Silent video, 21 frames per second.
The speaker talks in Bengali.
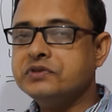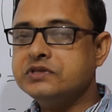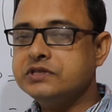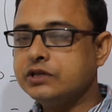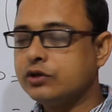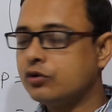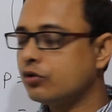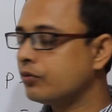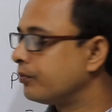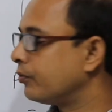
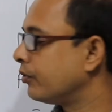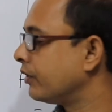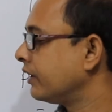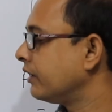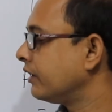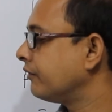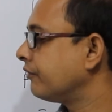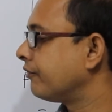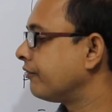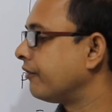জিরো
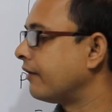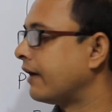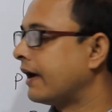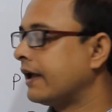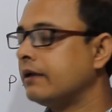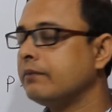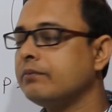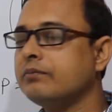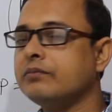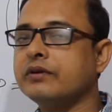পয়েন্ট
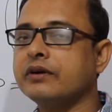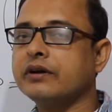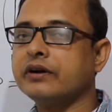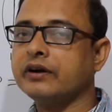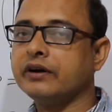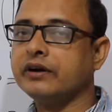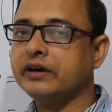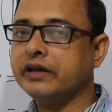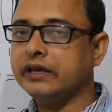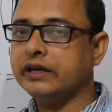ফাইভ
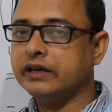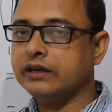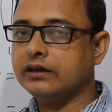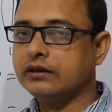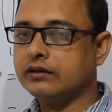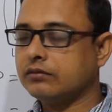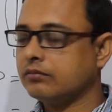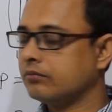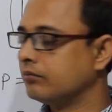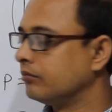ডি
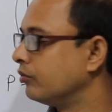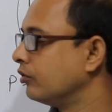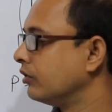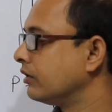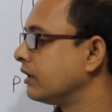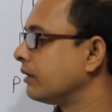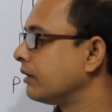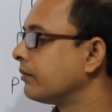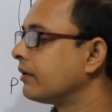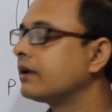
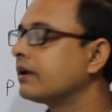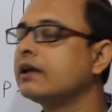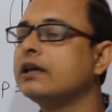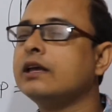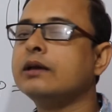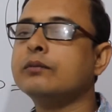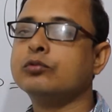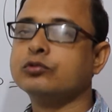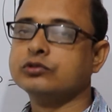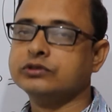বলতে আমরা
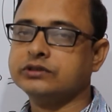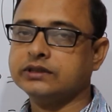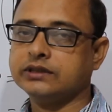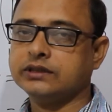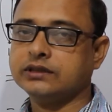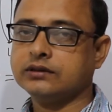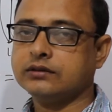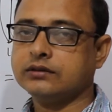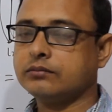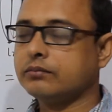কি
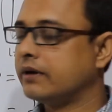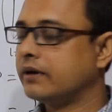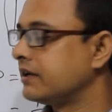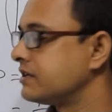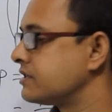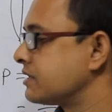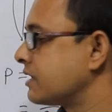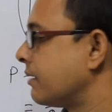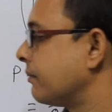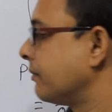বুঝি বা
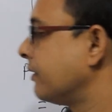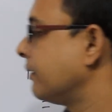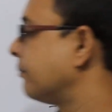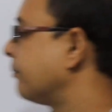এর সামনে